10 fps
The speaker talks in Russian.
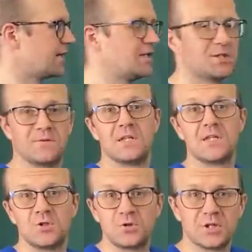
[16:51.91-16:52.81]
количество
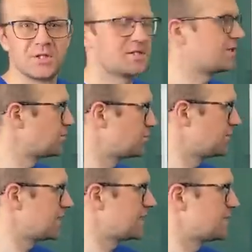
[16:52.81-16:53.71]
ищущих истину
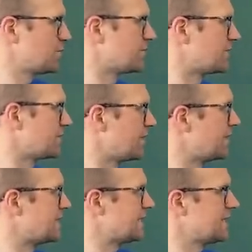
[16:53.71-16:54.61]
не растет в
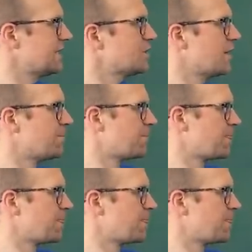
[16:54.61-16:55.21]
равновесии Нэша.